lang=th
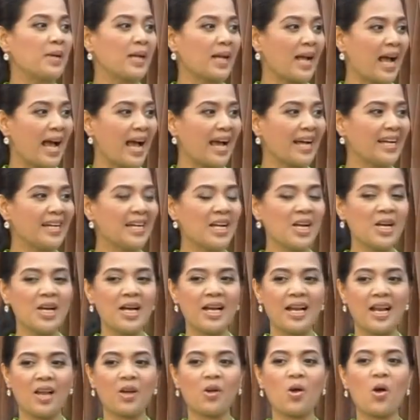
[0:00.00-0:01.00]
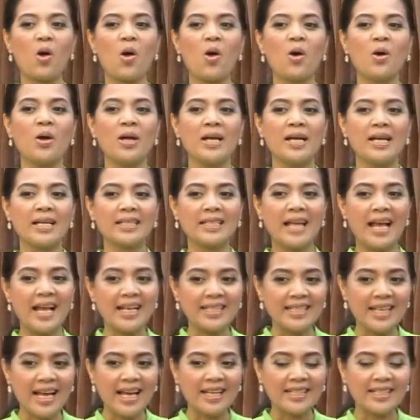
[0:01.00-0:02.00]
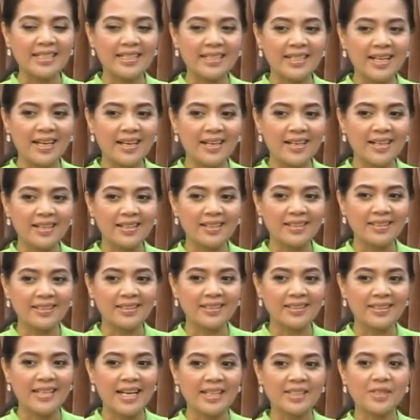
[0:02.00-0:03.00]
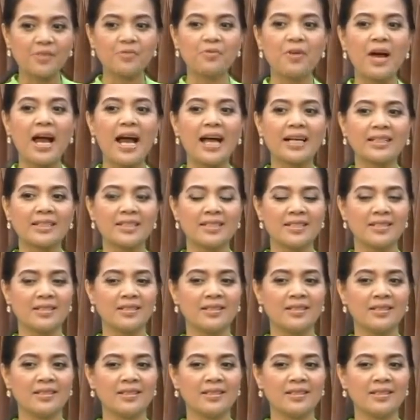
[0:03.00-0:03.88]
มคะแล้วก็ถ้าอาจารย์อยากจะฝากถึง